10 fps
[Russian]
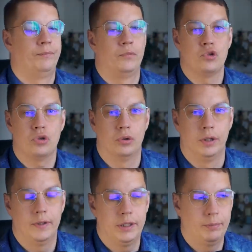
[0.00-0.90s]
Ну что,
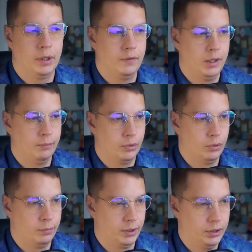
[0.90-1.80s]
давайте поговорим
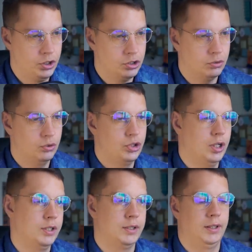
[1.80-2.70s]
про практическую
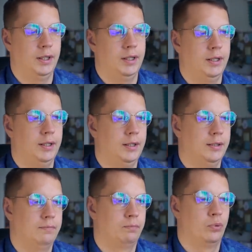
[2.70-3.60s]
часть.
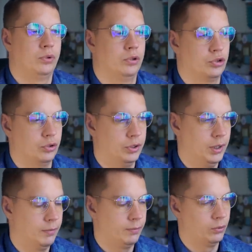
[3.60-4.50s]
Я понял, что
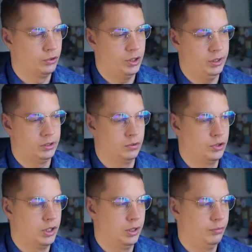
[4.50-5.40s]
тема получается
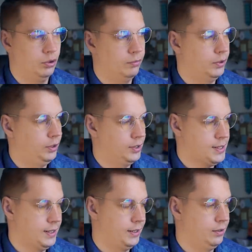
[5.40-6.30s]
очень объемной.
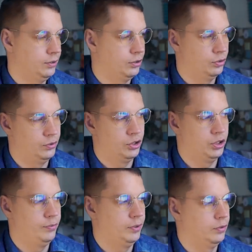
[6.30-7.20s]
Если делать ее в
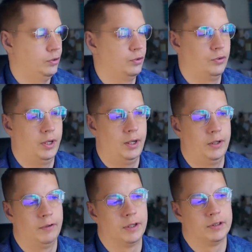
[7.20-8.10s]
режиме такого
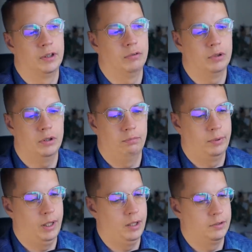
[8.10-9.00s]
реального разговора,
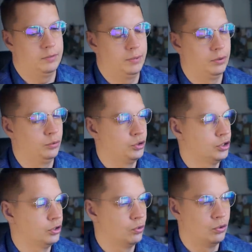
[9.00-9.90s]
появится,
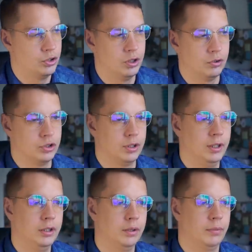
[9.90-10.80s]
получится очень-очень
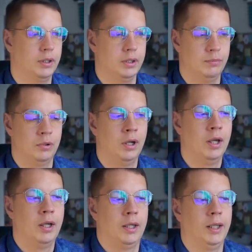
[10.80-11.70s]
длинно. Поэтому
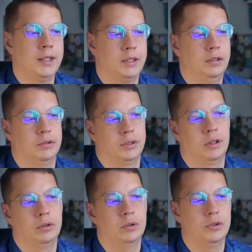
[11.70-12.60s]
я сделал
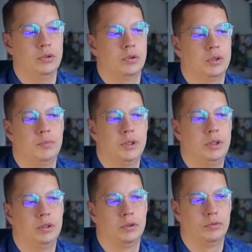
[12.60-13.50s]
заготовочку,
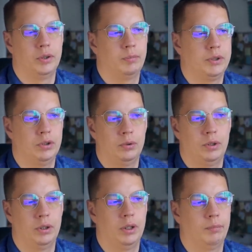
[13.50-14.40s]
разместил в
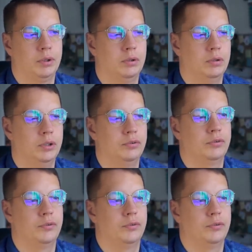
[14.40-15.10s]
репозитории для патронов.